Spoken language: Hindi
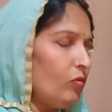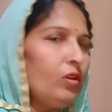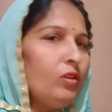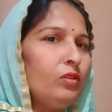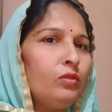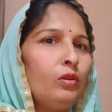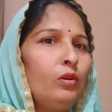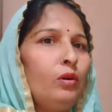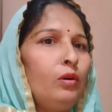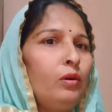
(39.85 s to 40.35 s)

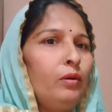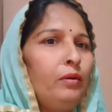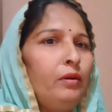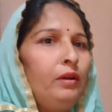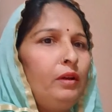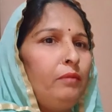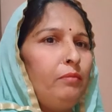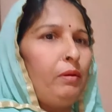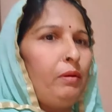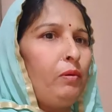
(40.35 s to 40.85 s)
तो
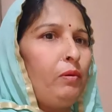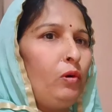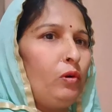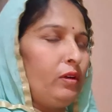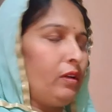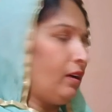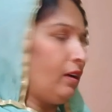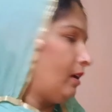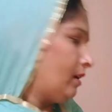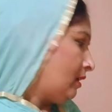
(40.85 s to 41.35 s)
मैं भोग
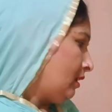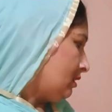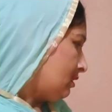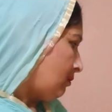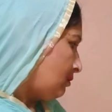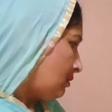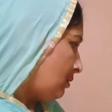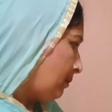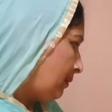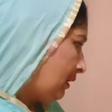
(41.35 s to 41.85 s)
लगाकर सबसे
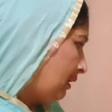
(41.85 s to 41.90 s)
पहले